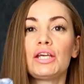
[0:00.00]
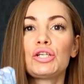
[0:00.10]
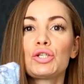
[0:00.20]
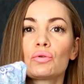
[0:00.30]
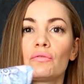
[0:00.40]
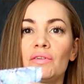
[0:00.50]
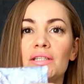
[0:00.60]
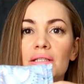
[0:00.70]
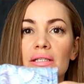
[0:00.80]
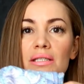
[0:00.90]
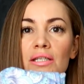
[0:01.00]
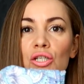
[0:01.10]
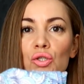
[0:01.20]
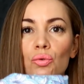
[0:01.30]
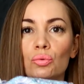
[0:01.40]
и еще, видите,
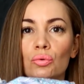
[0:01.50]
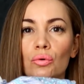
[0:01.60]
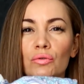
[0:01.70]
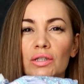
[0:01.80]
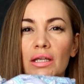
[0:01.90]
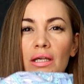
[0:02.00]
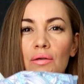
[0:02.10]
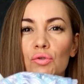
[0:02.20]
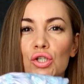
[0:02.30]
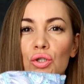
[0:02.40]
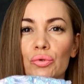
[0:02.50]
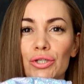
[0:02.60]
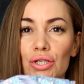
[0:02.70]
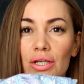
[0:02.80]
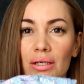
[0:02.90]
снизу вот такие вот
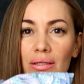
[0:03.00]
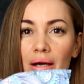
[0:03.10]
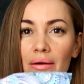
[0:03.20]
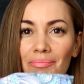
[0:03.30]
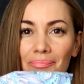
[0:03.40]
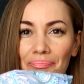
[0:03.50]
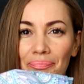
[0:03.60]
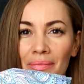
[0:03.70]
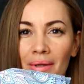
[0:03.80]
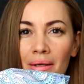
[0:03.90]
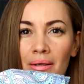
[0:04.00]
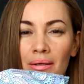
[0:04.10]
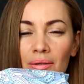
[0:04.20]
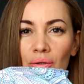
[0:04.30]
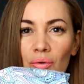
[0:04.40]
штучки, да,
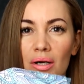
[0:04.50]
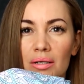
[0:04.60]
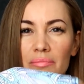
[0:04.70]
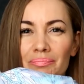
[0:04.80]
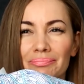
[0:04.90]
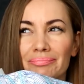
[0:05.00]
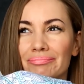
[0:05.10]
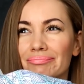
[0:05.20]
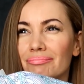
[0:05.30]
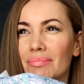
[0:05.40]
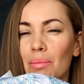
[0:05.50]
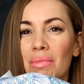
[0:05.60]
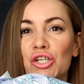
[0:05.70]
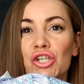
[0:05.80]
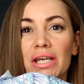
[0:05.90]
а, ну как
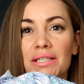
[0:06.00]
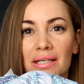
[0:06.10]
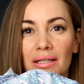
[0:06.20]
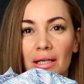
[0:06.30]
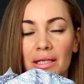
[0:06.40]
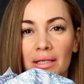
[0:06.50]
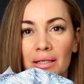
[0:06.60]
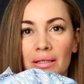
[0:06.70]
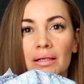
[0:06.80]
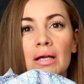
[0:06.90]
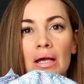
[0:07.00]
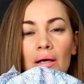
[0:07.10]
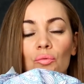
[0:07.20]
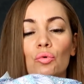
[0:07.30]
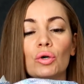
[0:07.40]
манжетики такие,
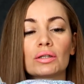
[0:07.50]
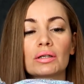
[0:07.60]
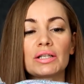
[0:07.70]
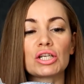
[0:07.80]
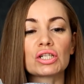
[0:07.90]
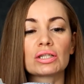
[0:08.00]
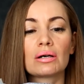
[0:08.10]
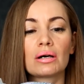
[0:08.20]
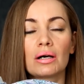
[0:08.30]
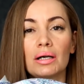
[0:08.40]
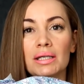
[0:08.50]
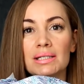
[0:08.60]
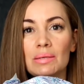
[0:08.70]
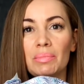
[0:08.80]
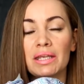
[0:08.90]
вот, конечно,
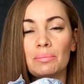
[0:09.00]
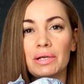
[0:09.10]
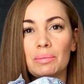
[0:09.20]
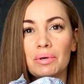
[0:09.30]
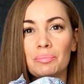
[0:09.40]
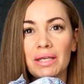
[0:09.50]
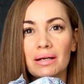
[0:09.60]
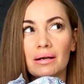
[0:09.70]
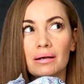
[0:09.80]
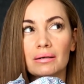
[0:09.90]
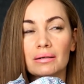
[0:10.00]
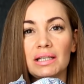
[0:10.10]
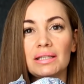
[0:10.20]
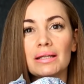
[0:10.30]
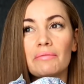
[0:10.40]
если бы они были бы мне
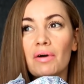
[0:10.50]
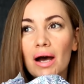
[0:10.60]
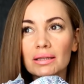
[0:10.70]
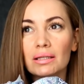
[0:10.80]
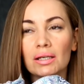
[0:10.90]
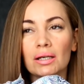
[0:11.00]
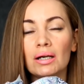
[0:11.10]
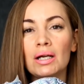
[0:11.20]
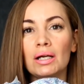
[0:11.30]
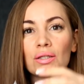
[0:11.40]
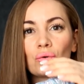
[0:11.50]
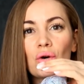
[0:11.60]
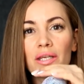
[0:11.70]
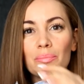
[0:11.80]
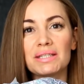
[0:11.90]
длинноватые,
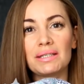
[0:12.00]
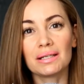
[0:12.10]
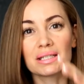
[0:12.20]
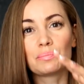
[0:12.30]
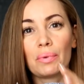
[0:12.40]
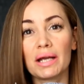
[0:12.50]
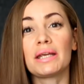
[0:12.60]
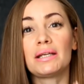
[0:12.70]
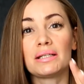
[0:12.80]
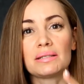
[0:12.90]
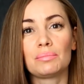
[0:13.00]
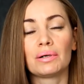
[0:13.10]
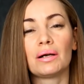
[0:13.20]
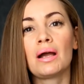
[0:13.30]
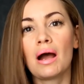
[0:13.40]
то они бы сильно сборились
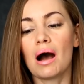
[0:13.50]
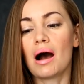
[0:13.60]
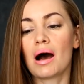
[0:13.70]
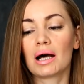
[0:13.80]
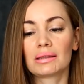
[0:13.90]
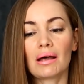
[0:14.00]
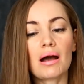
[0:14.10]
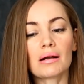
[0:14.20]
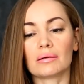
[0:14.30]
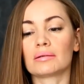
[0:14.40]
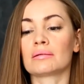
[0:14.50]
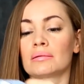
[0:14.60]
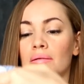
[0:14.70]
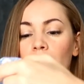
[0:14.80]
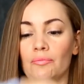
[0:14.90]
бы. А, так
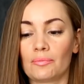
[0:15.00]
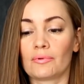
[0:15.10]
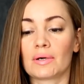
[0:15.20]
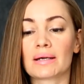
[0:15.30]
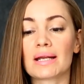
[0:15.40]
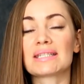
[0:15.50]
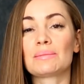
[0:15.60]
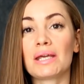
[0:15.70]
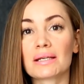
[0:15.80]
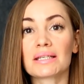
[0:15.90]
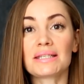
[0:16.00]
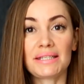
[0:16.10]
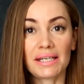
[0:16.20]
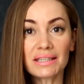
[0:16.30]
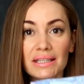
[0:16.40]
э, размерные
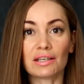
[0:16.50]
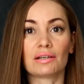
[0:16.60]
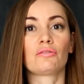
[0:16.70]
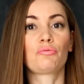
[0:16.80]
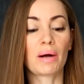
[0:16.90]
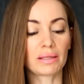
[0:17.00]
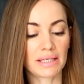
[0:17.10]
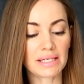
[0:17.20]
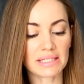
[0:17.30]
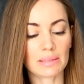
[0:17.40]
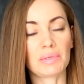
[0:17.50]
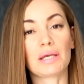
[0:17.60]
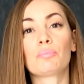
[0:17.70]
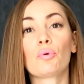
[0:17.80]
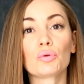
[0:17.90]
сетки вполне
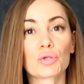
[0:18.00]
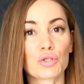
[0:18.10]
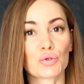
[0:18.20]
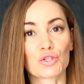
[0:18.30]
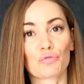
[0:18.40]
себе и полностью